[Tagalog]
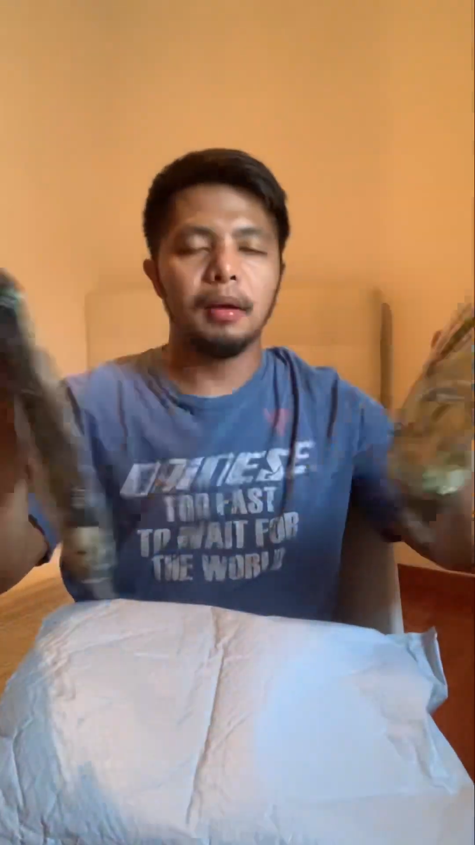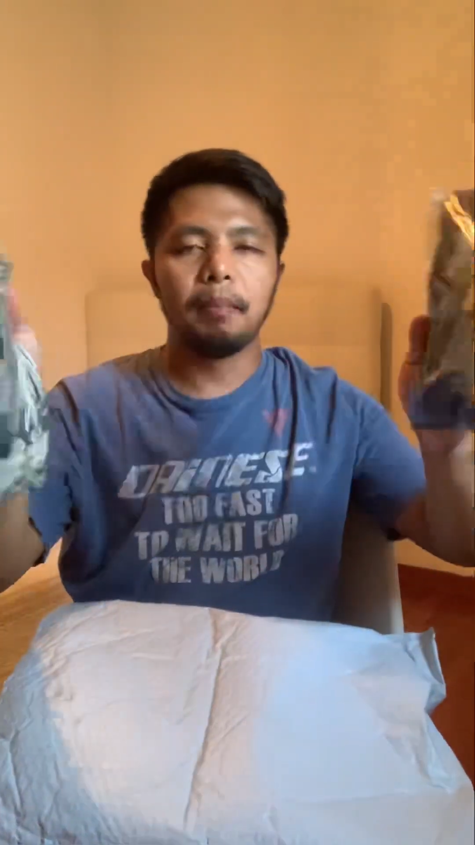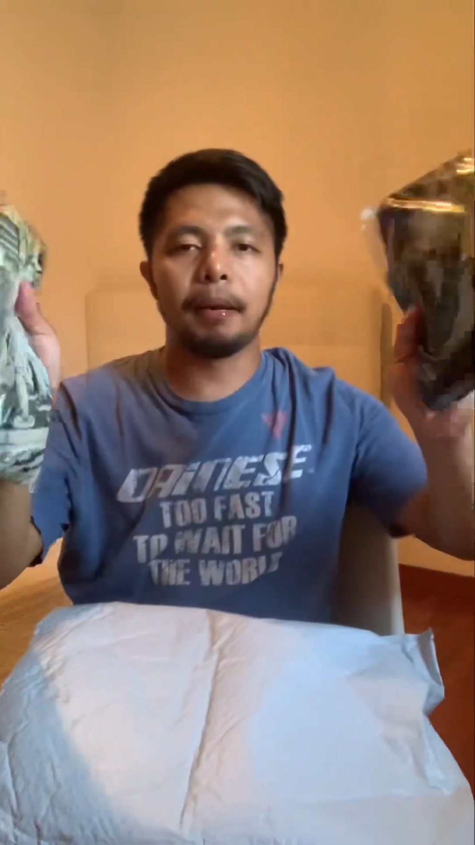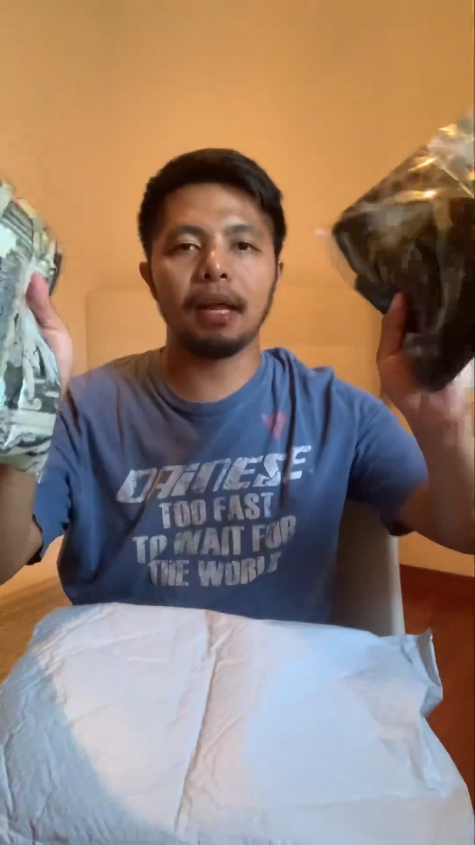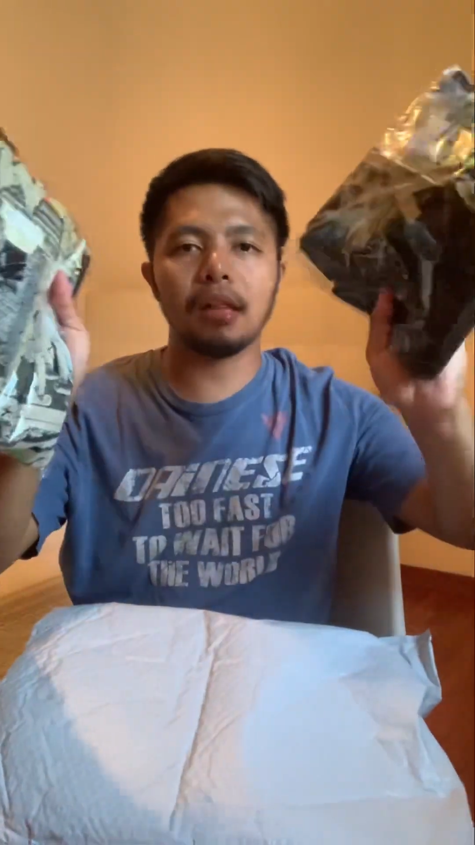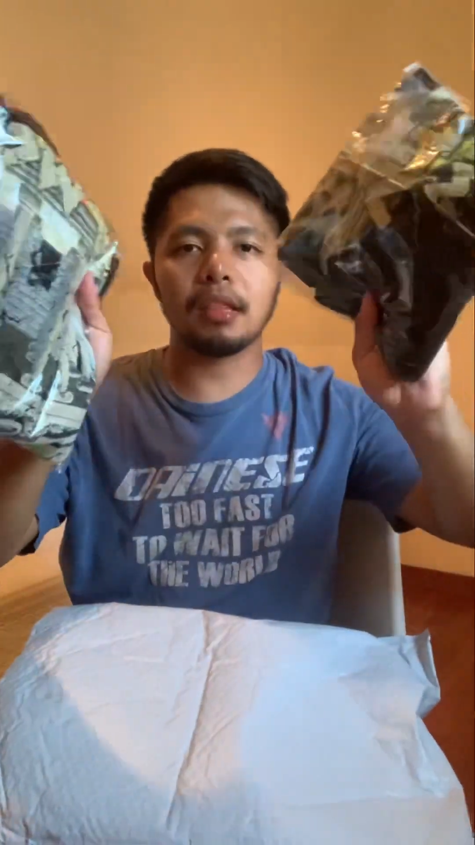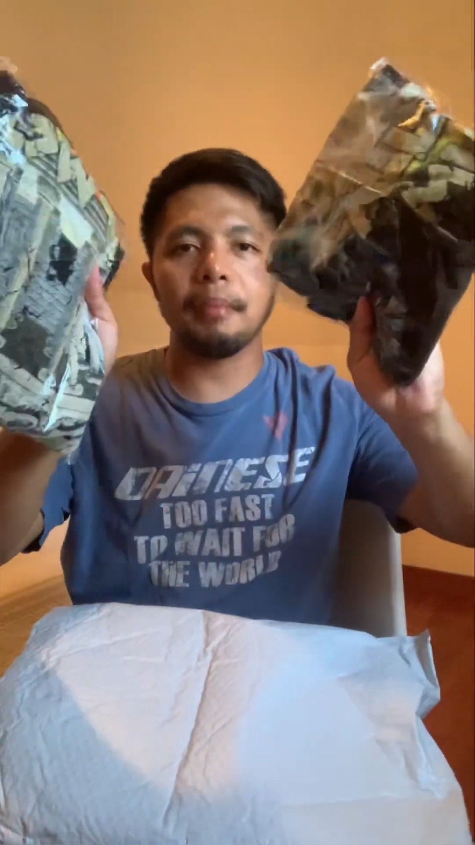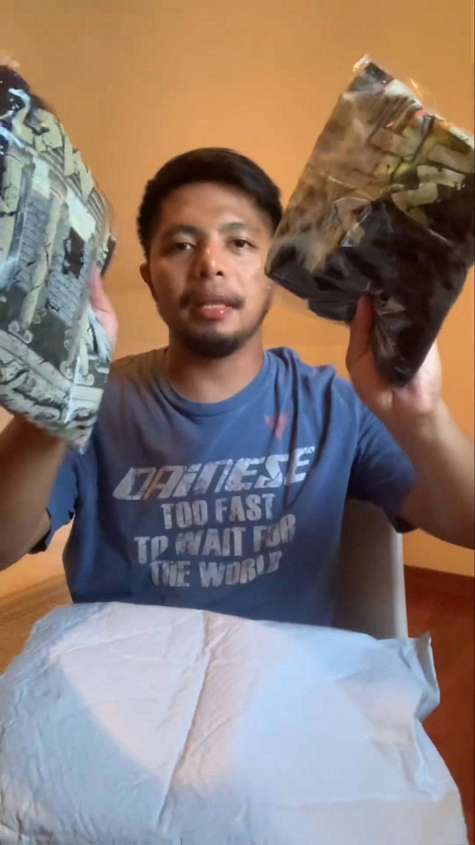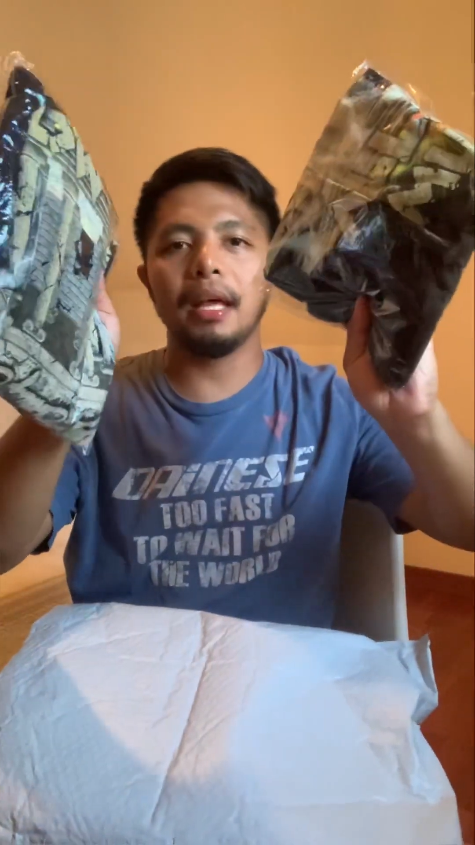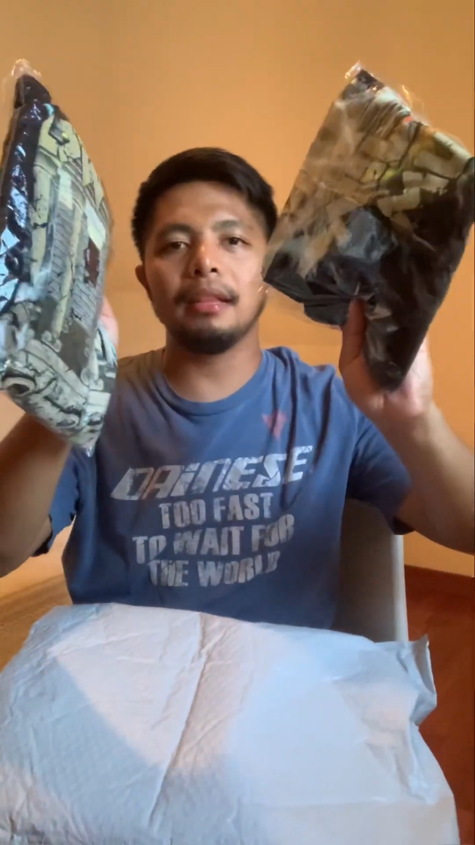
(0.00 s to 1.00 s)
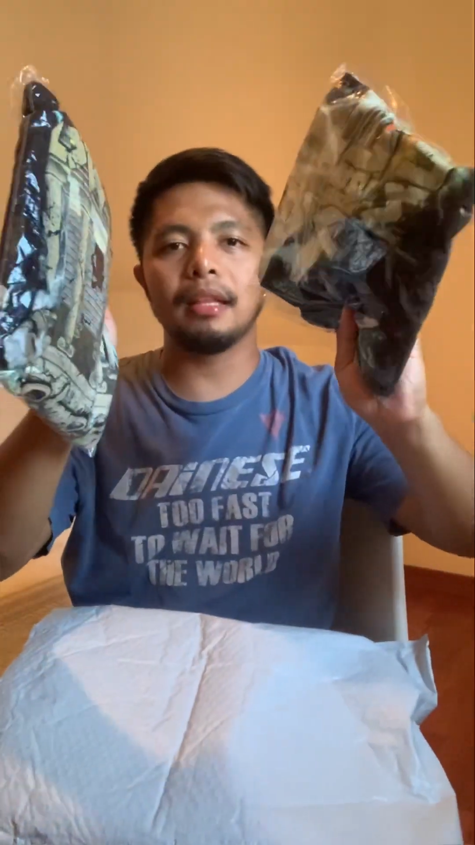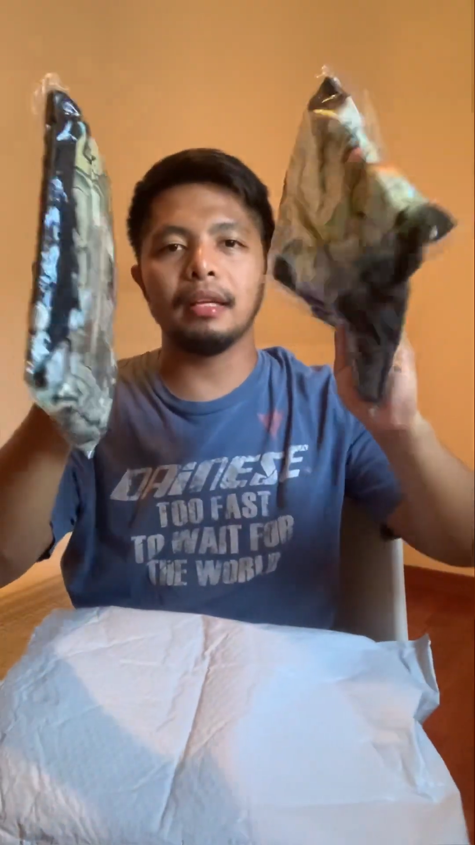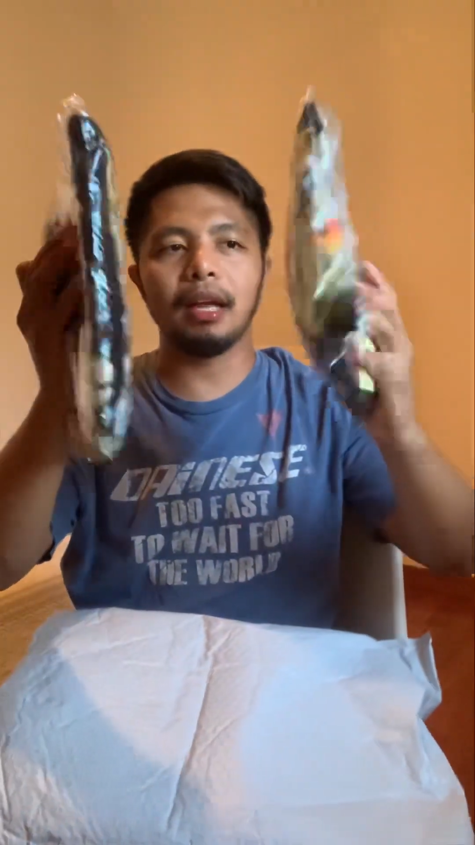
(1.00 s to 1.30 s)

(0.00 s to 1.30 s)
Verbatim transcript: Parehas kami na enteng